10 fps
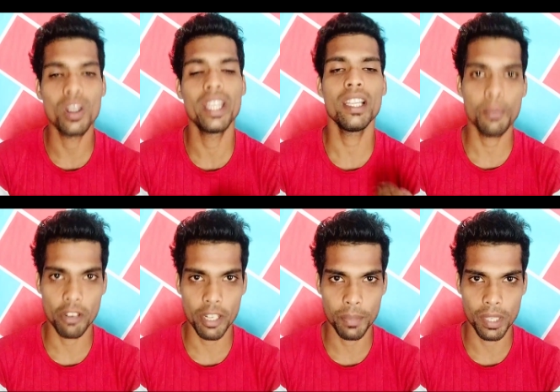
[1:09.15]
ஆன்லைனில்
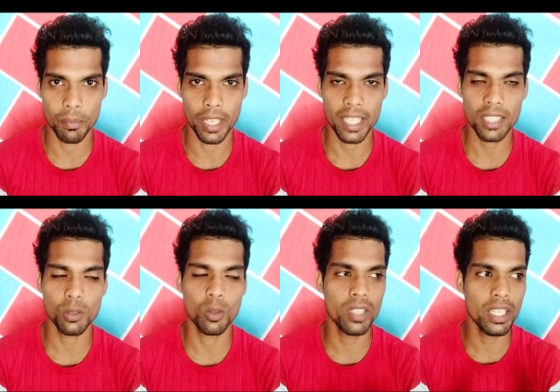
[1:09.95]
ப்ரொவைட் பண்ண போகிறீங்க
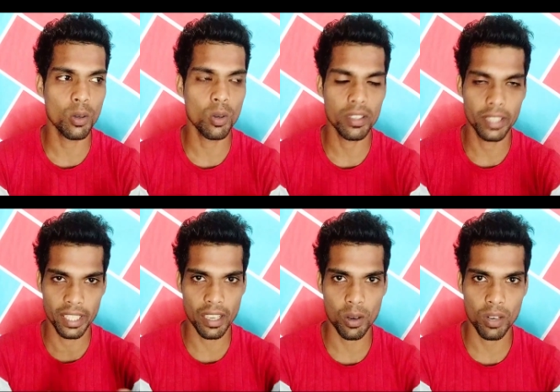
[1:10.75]
ஸோ ஆன்லைனில் உங்களுக்கு
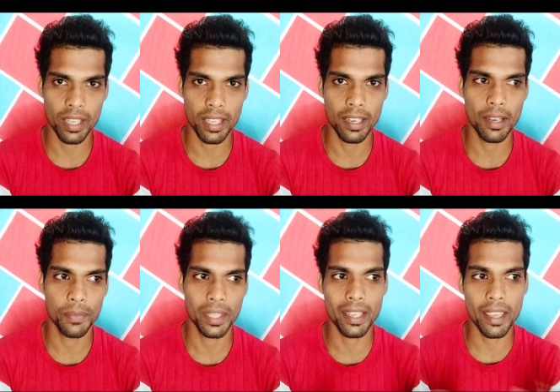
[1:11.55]
தெரிஞ்சாக்குள்ளா
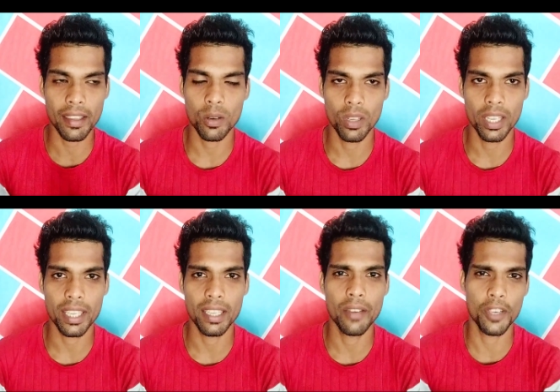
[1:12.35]
இருக்கலாம் தெரியாதாக்குள்ளா
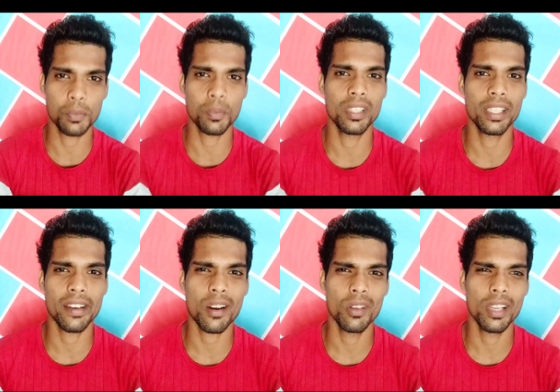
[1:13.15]
இருக்கலாம்
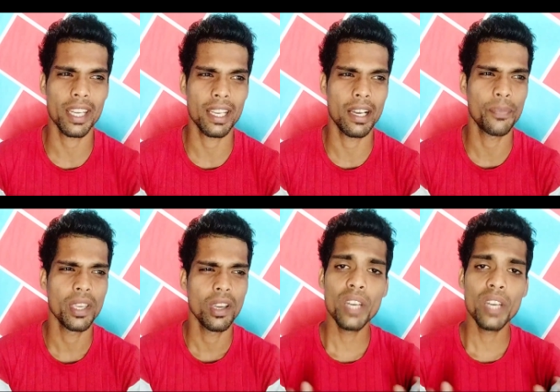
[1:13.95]
ஃபேஸ்புக்கில் கூட இருக்கலாம்